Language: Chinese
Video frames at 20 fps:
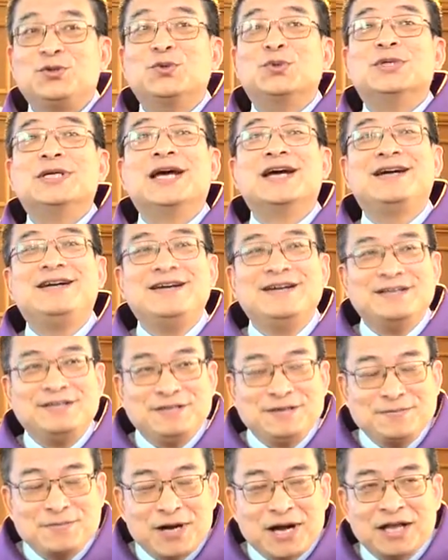住在克
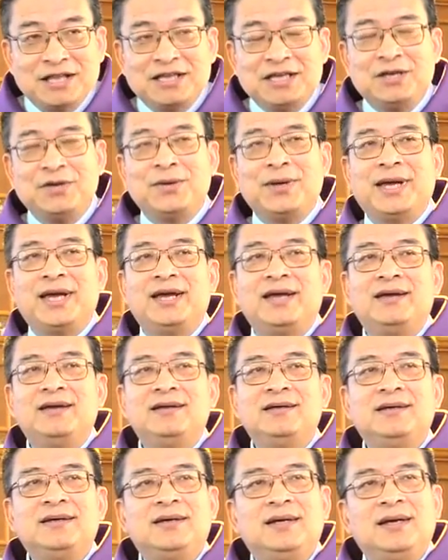西玛尼
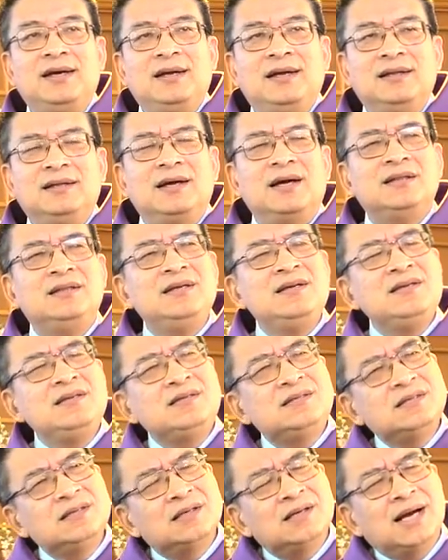园，他第
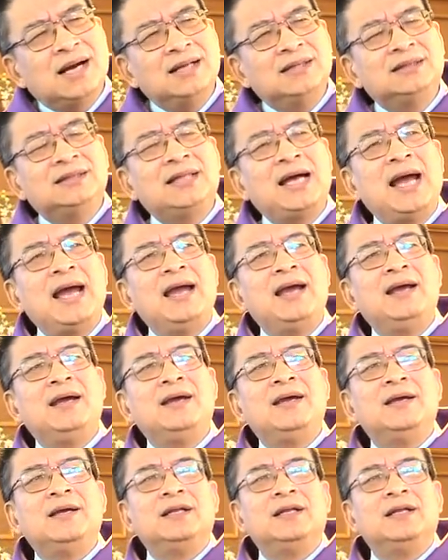一次来带